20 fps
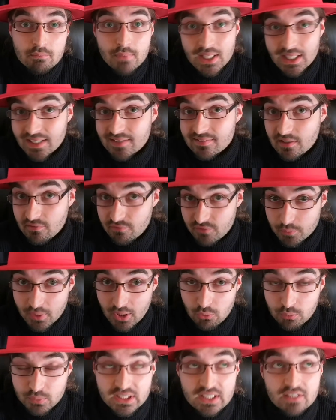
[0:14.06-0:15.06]
Marek sam
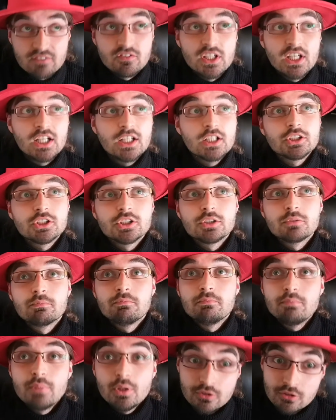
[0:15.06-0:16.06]
wybrał mi ten wiersz,
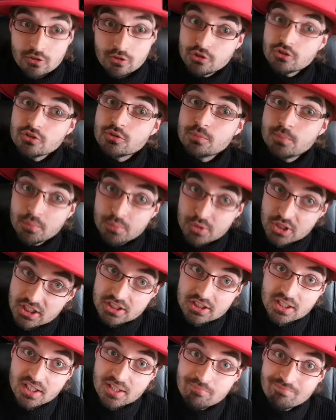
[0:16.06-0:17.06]
podnosząc
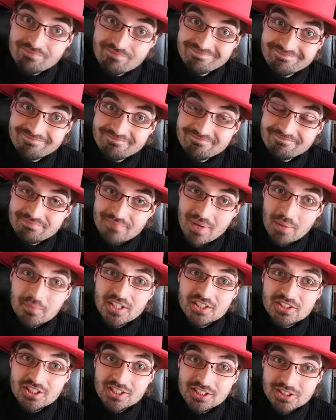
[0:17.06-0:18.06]
poprzeczkę. Mam
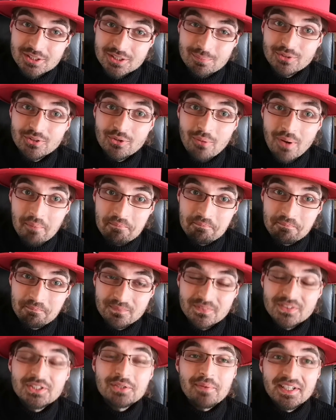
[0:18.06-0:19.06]
nadzieję, że podołam.
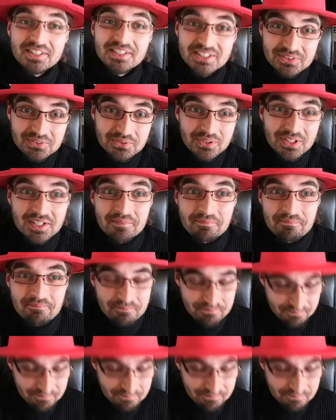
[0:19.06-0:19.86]
Trzymajcie kciuki.